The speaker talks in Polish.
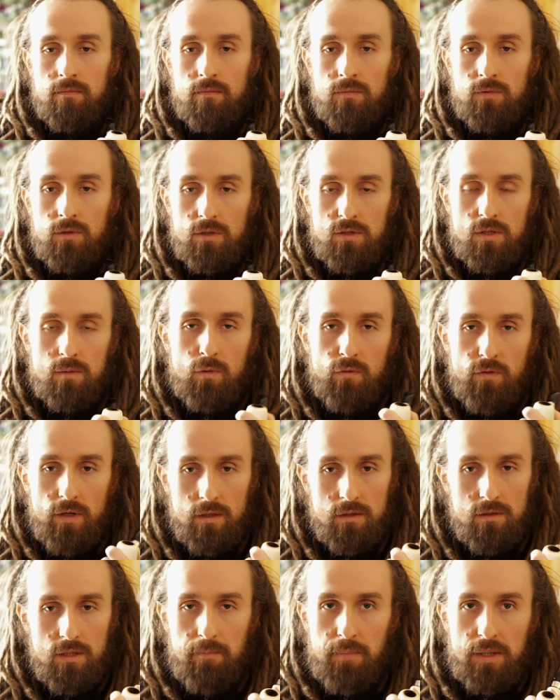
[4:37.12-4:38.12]
To, co
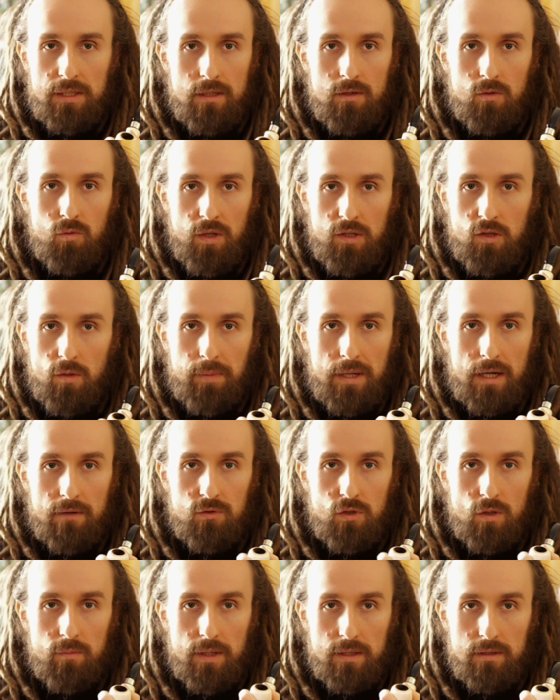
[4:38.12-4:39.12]
mówię, nie pretenduje do
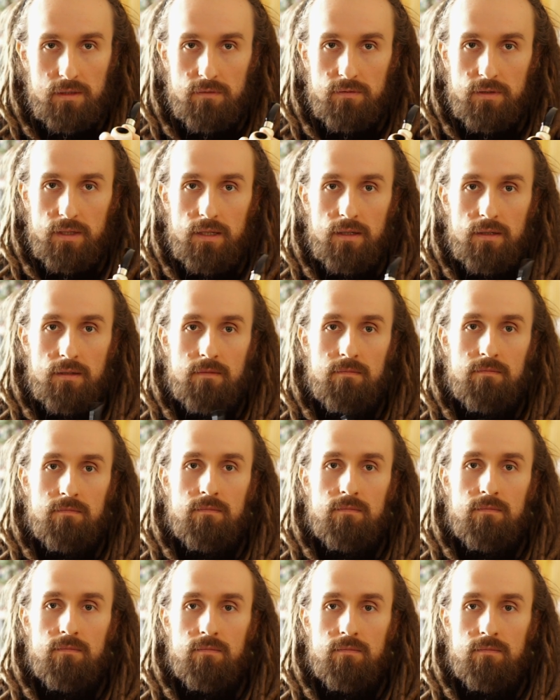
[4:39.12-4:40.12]
prawdy obiektywnej.
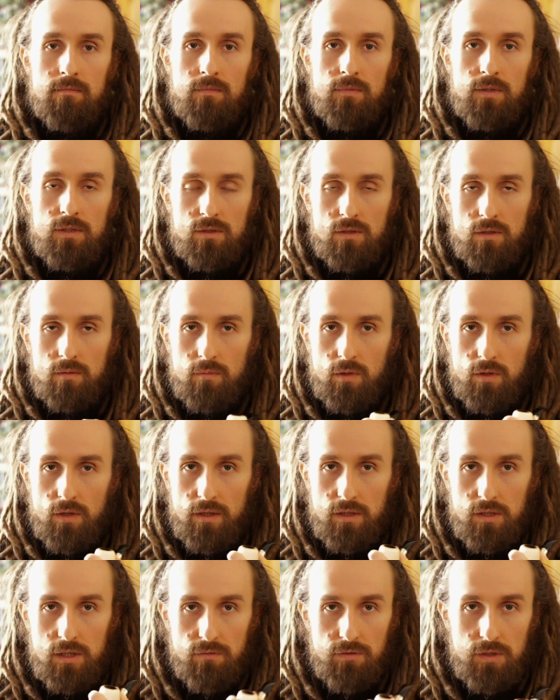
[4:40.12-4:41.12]
Jest to moje
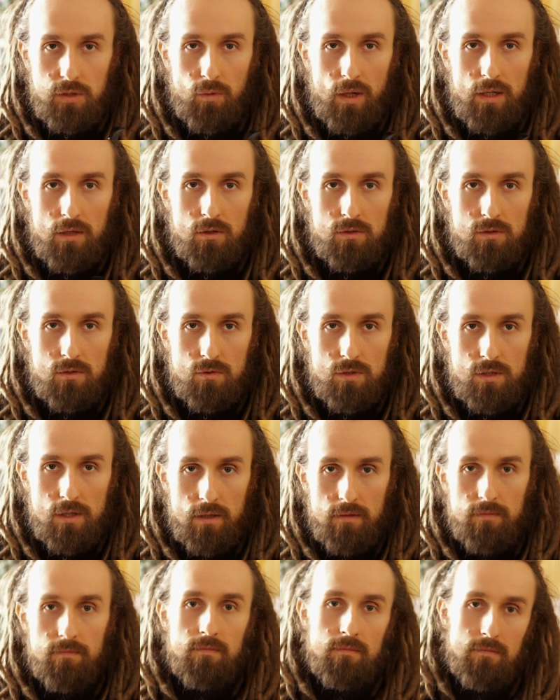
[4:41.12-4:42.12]
indywidualne
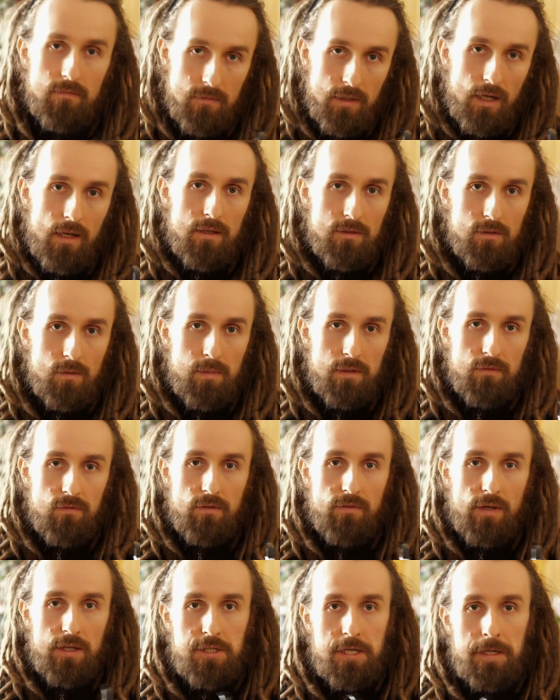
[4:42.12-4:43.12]
odczucie, no ale to pewnie
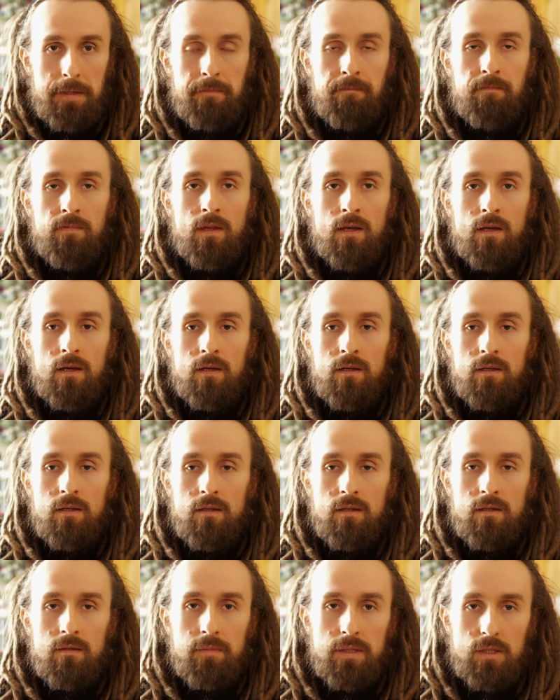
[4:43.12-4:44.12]
wiecie.
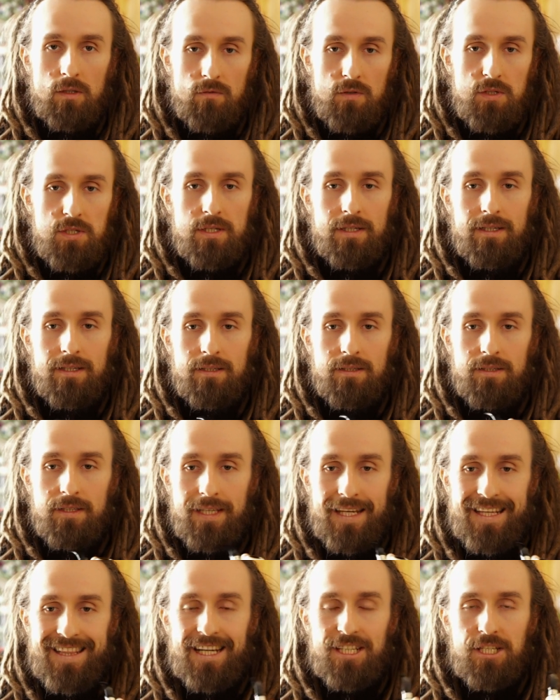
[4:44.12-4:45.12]
Mianowicie
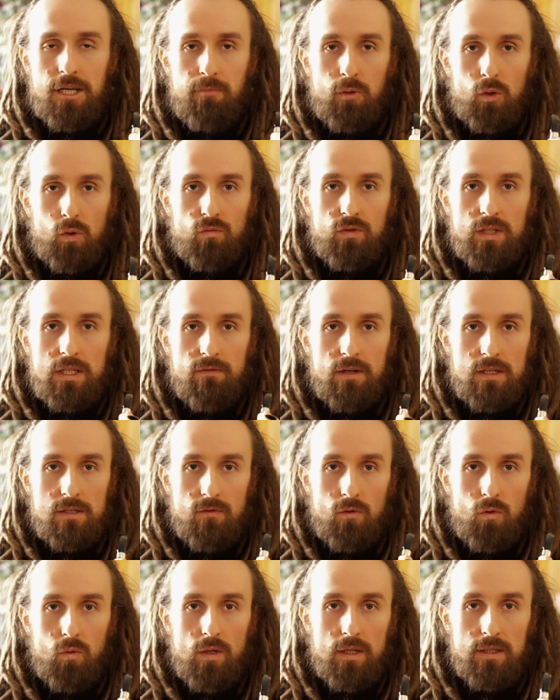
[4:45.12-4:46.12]
nie da się porównywać w
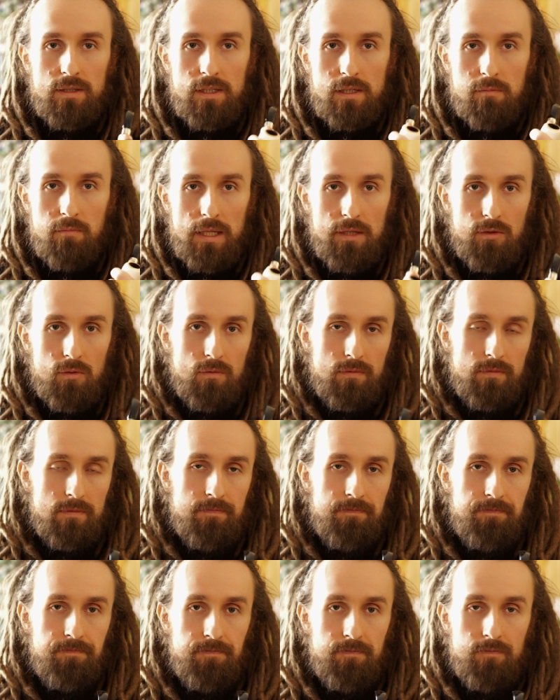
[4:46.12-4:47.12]
ogóle tych blendów,
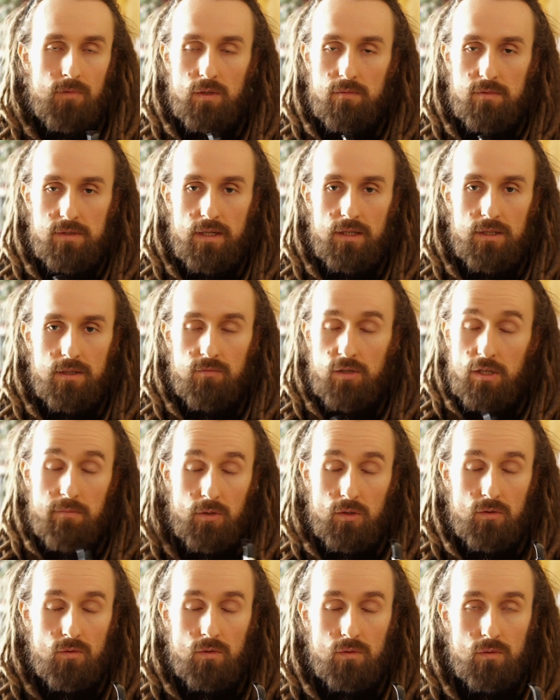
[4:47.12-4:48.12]
moim zdaniem, tych
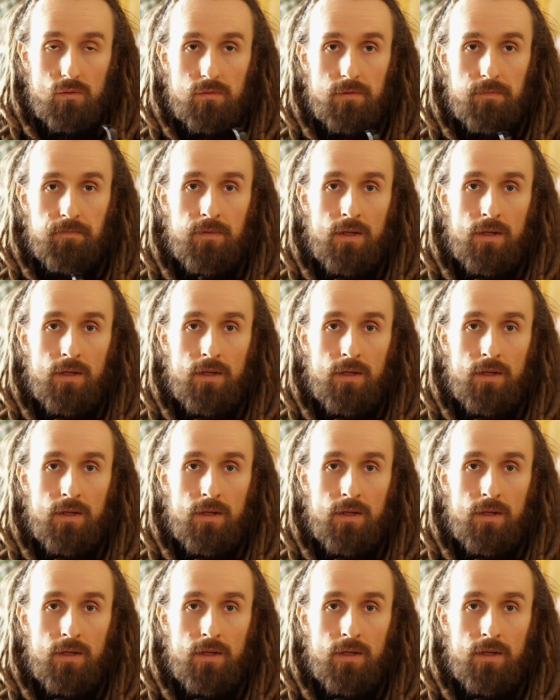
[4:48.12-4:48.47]
produktów.